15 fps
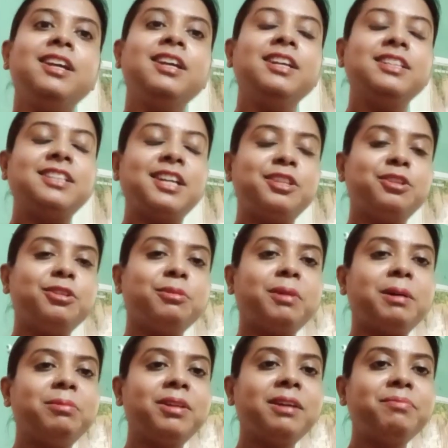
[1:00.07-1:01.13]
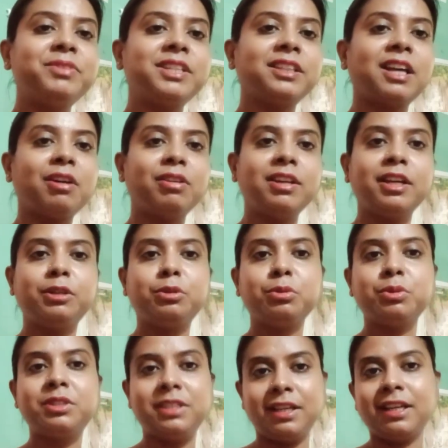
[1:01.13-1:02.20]
সেই জন্য ভাবলাম যে তাহলে একটু
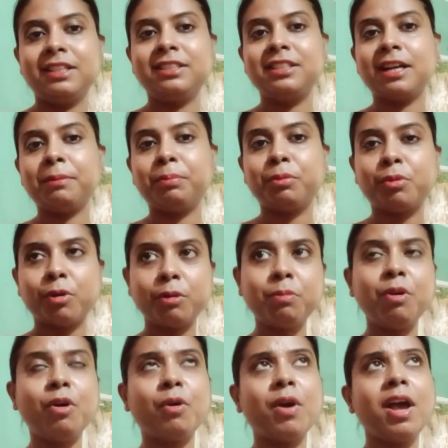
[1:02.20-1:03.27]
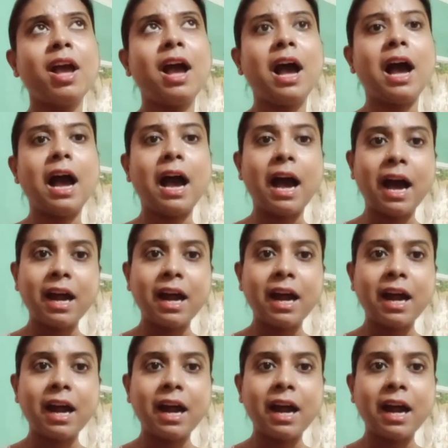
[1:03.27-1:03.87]
চিকেন চাপ করব আর